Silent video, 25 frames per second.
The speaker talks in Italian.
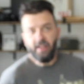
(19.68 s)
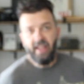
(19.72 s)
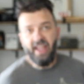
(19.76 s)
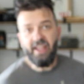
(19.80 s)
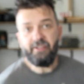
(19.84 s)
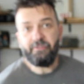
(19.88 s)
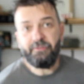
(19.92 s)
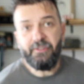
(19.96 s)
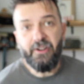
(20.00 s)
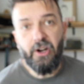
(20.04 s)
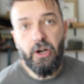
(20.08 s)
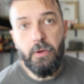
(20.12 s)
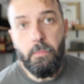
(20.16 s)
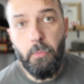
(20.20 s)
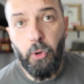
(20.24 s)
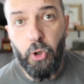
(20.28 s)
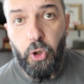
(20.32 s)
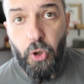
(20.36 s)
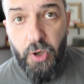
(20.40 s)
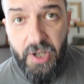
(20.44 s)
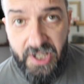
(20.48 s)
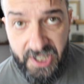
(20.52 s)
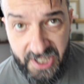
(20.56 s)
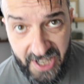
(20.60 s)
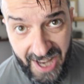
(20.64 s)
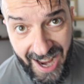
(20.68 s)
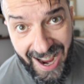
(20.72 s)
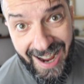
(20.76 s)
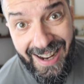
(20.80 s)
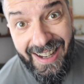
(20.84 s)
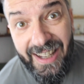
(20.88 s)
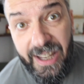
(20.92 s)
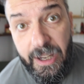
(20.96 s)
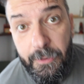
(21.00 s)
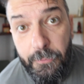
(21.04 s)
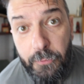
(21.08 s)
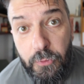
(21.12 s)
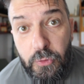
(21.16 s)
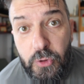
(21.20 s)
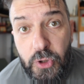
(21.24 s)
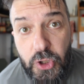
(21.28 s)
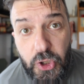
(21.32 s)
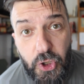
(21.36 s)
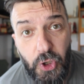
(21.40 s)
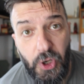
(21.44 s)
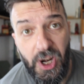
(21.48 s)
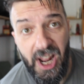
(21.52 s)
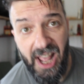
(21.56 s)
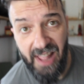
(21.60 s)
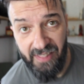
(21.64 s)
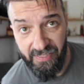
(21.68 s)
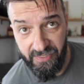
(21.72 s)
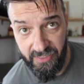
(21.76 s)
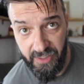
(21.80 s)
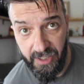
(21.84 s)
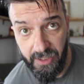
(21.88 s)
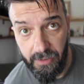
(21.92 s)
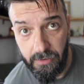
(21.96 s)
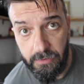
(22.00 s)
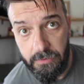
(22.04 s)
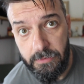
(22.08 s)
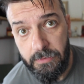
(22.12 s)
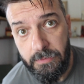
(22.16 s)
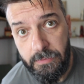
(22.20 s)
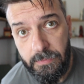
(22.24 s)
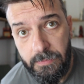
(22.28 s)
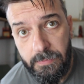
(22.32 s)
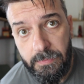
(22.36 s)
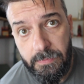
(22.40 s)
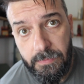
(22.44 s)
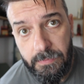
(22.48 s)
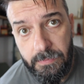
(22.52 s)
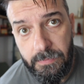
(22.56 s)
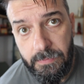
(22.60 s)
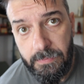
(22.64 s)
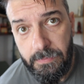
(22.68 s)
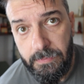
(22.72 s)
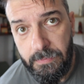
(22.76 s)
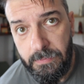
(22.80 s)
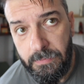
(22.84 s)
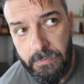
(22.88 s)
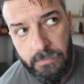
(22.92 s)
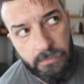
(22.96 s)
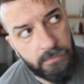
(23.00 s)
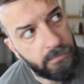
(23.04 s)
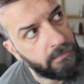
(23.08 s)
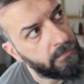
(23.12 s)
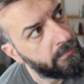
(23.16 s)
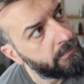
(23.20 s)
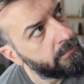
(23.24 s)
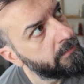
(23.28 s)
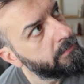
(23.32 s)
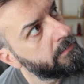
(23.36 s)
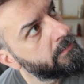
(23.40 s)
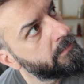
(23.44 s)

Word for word: E fare in modo che sia anche funzionante. Mi aspetta una grossa